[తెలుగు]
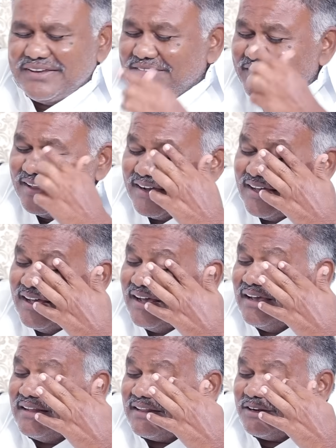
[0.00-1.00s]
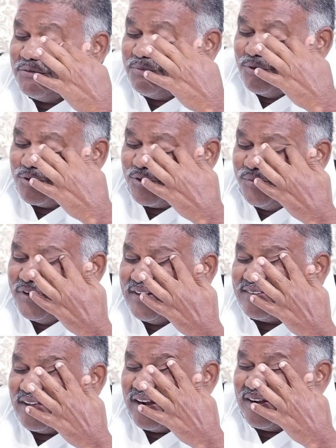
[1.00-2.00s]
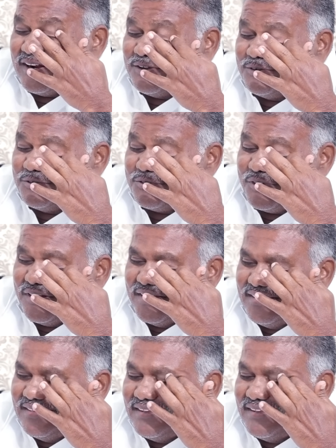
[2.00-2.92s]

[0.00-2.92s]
ఈ విధంగా అతను పోస్టులు పెట్టిస్తాడు ఆడ కూర్చొని అది